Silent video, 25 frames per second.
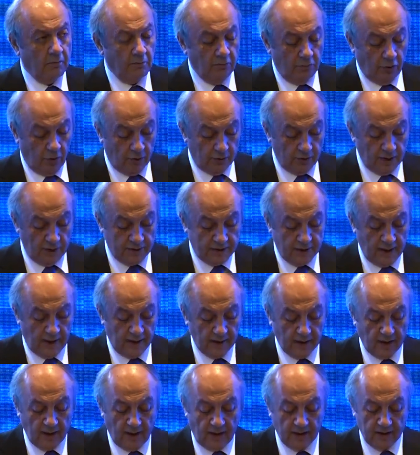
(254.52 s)

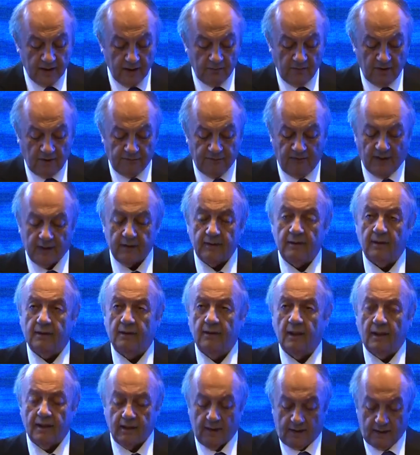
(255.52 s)
Bölgesel kalkınma
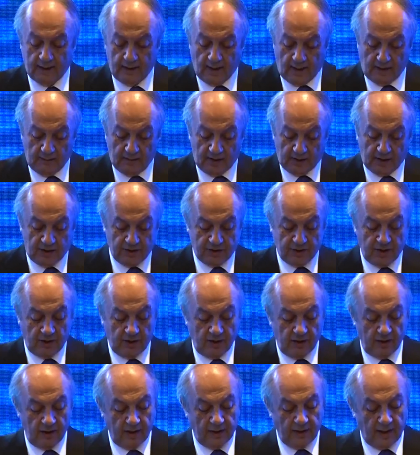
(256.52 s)
farklılıklarını gidermek
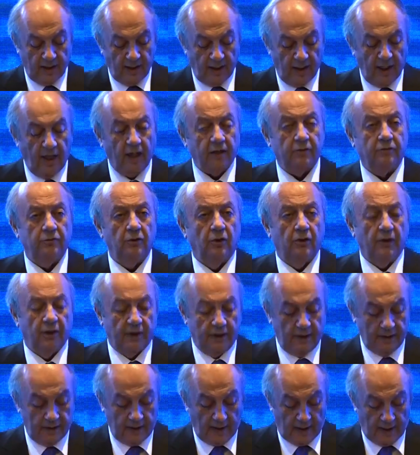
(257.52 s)
için yerel
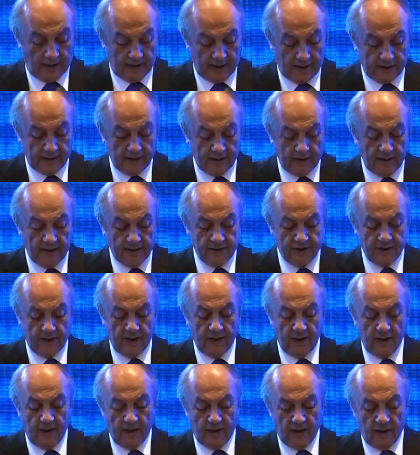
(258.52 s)
aktörlerin dahil
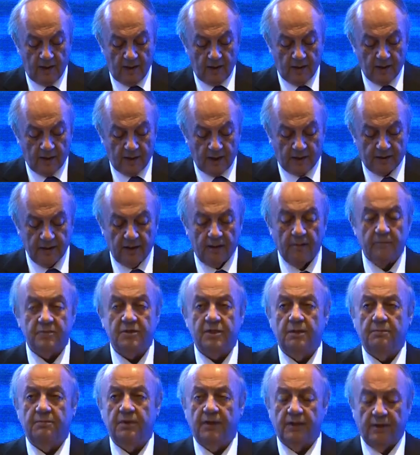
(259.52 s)
edileceği
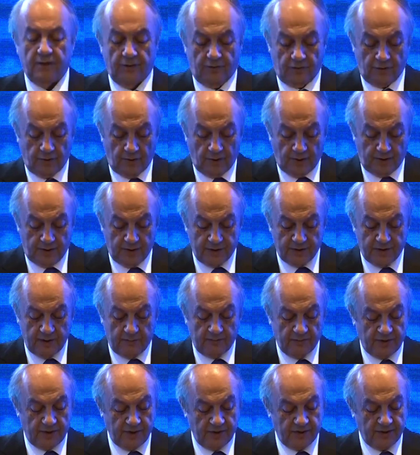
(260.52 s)
katılımcı bir
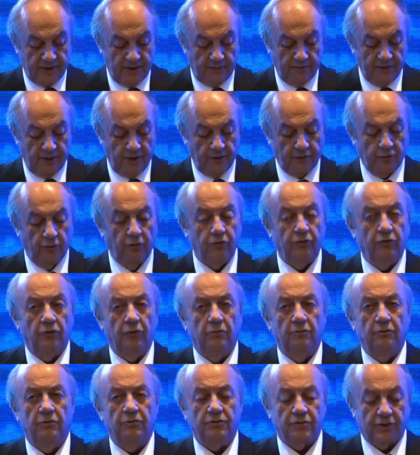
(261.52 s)
yönetişim sistemine
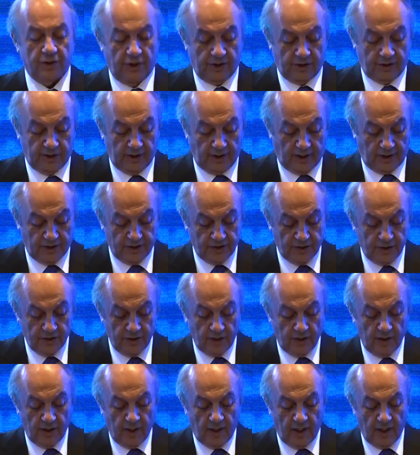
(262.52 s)
duyduğumuz ihtiyaç
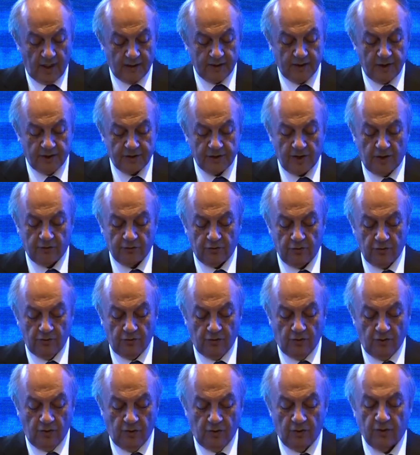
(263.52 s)
her geçen
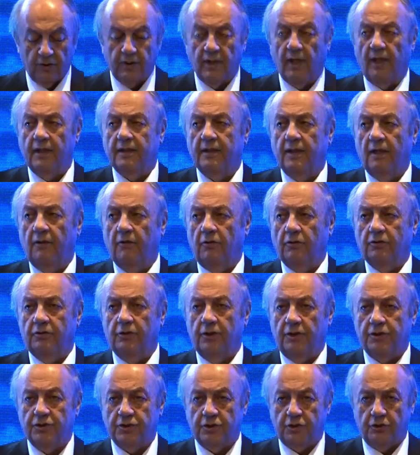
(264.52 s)
gün daha da
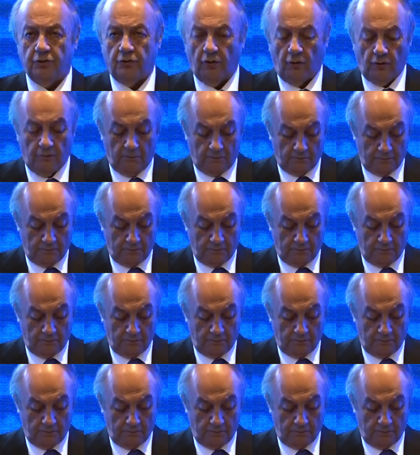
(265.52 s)
ortaya çıkıyor.